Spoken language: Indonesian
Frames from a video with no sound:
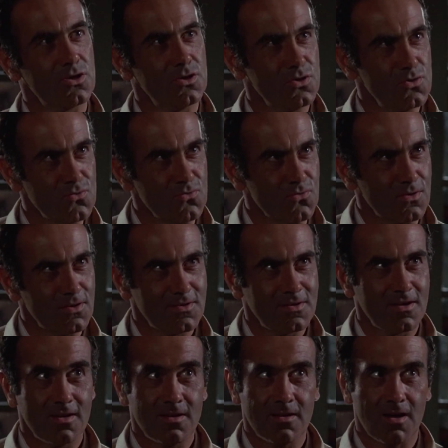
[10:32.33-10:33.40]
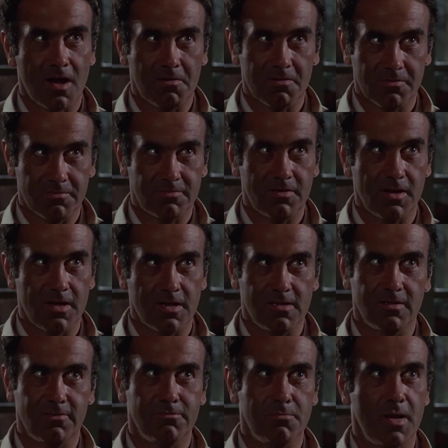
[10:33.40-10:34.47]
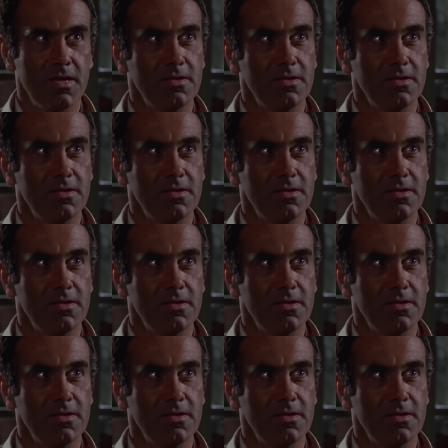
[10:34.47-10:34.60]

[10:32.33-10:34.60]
You are afraid of